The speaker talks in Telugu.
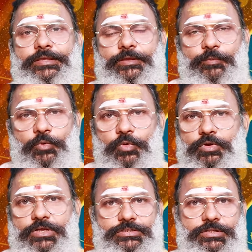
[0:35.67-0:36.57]
ఈ మూడు
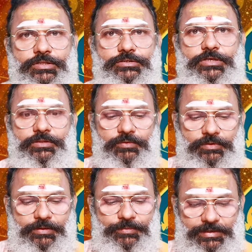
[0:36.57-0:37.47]
నక్షత్ర
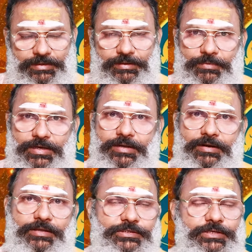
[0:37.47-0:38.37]
జాతకులే మనకి మకర
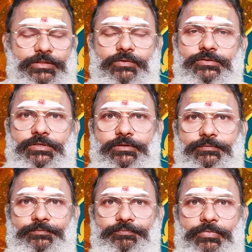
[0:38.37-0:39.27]
రాశి కిందకు వస్తారు
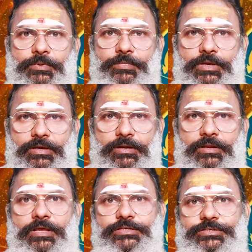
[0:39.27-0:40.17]
మకర
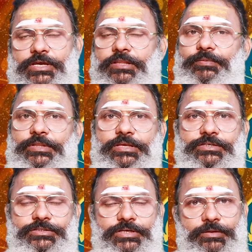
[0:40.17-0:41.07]
రాశి అధిపతి
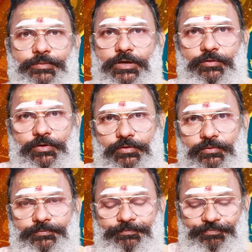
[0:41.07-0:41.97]
శని భగవానుడు